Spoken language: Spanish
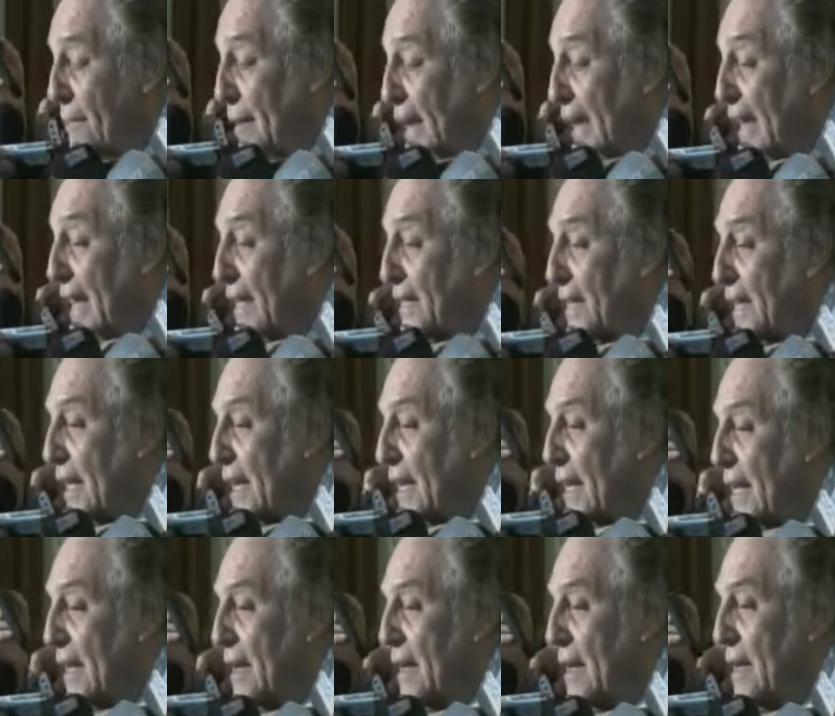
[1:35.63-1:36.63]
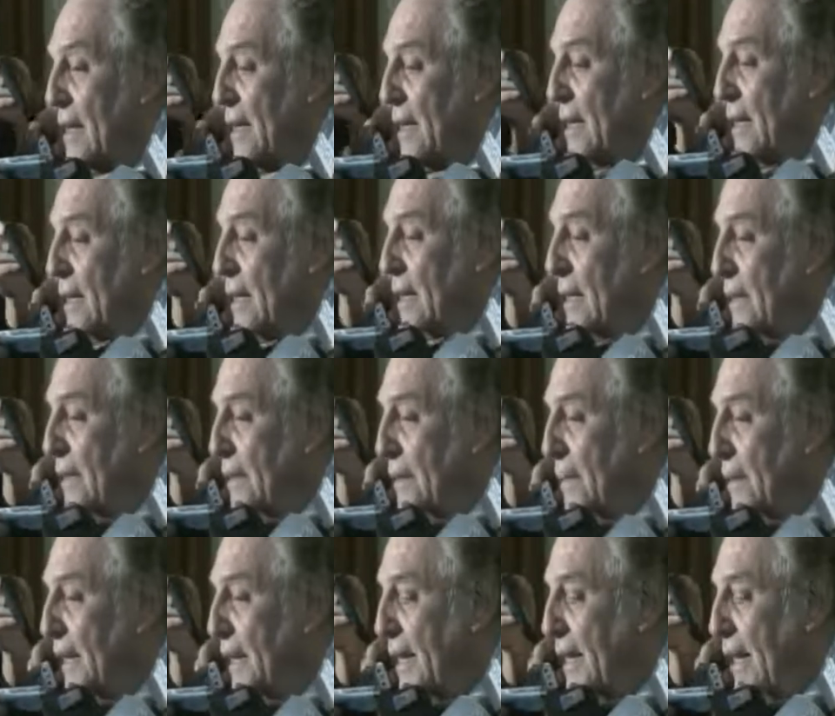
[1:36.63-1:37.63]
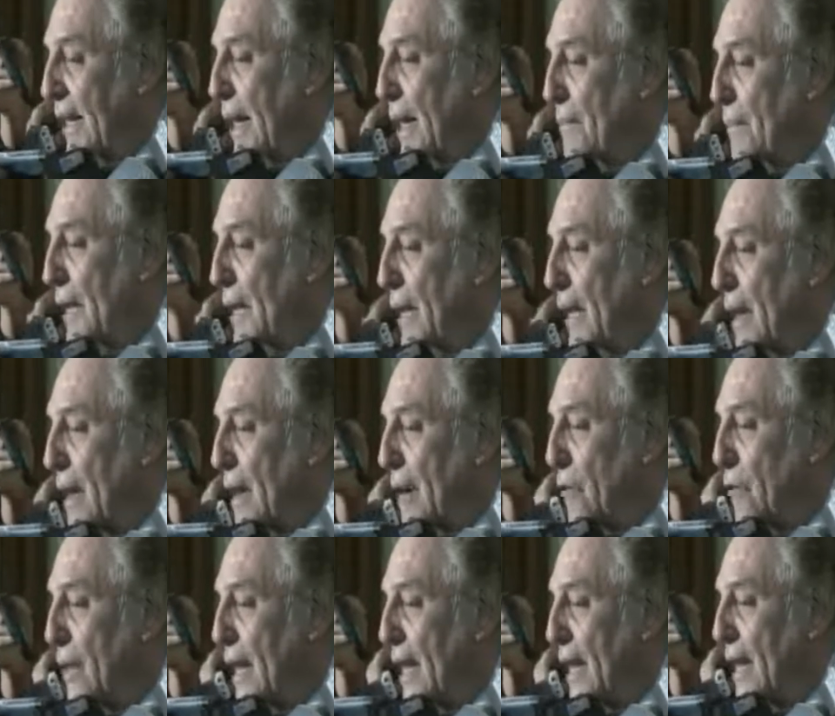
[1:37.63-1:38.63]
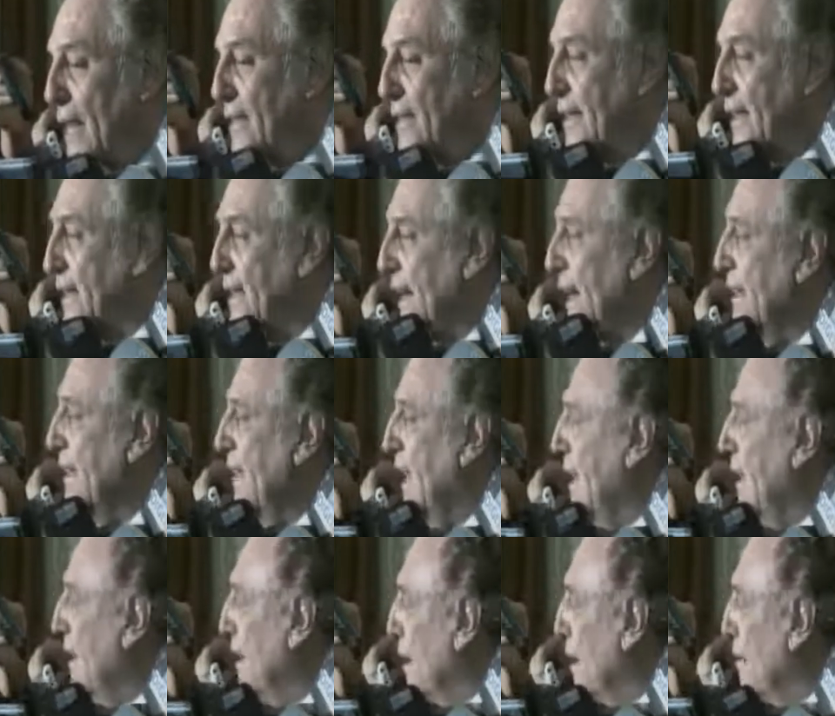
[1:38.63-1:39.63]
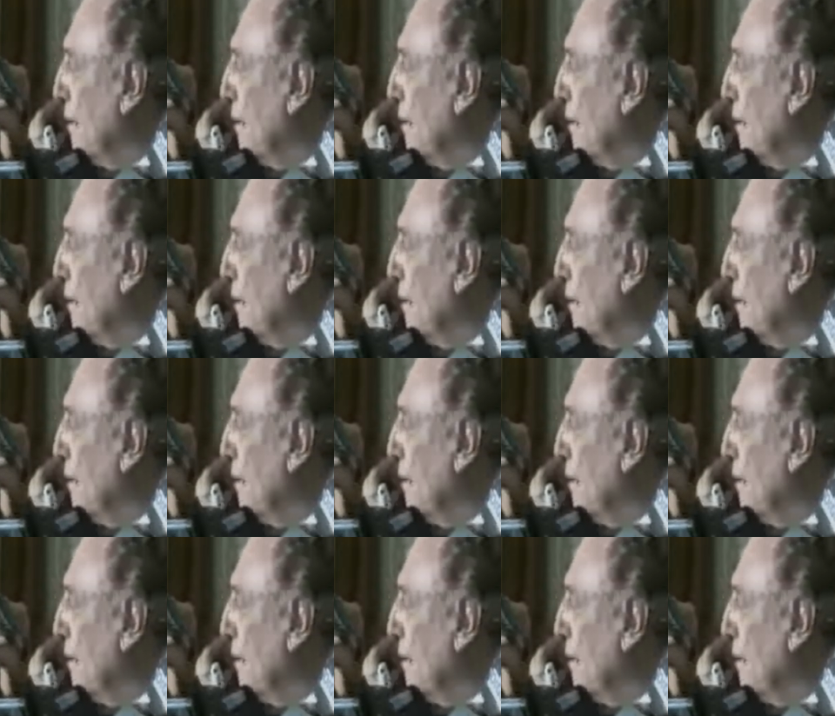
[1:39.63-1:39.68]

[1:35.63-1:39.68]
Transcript: encantaría eh, ver que camina una alianza estratégica con